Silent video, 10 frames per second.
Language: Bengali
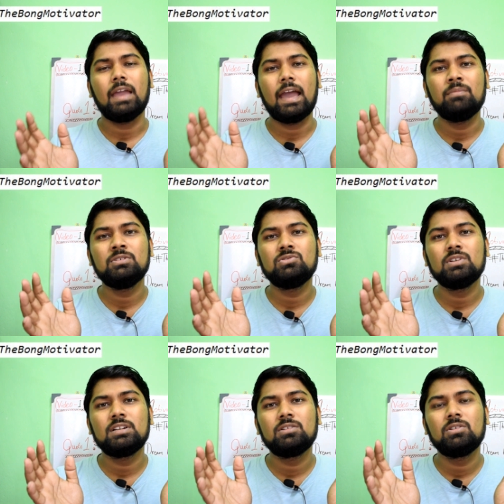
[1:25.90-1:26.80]

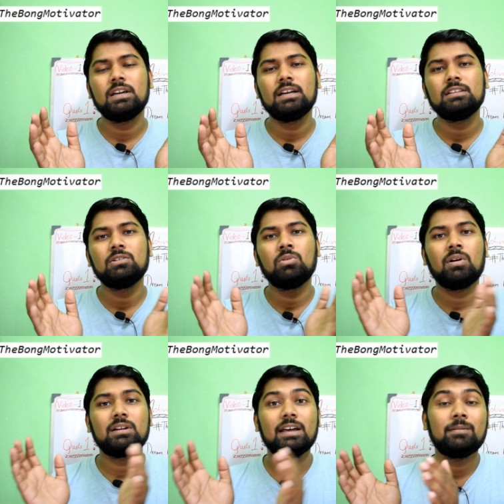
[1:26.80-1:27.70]
হ্যাবিচুয়েটেড হয়ে গেছে
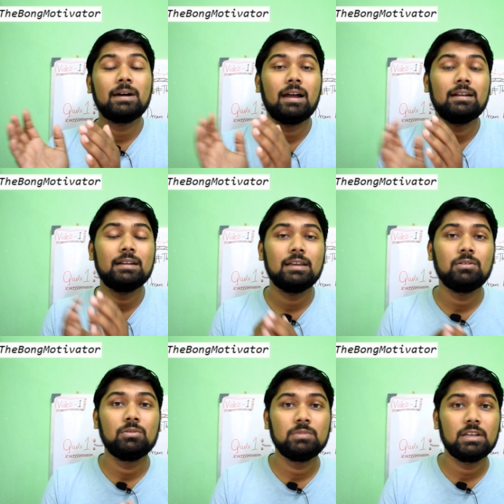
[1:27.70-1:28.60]
নটা বা আটটায়
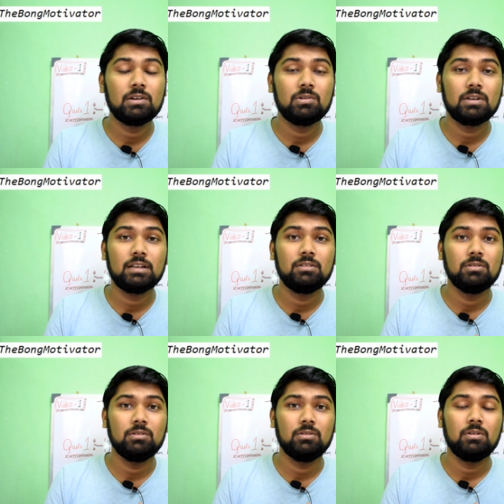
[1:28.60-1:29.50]
ঘুম থেকে ওঠার
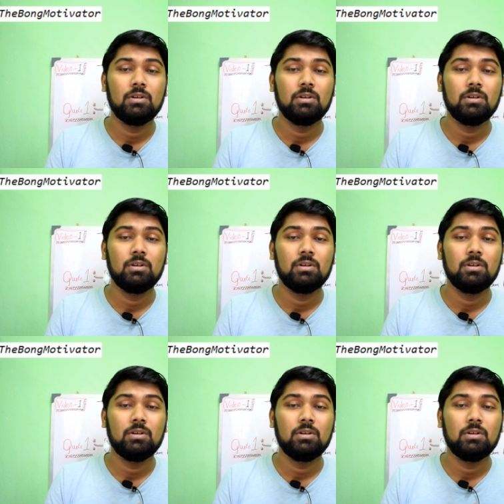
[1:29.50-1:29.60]
জন্য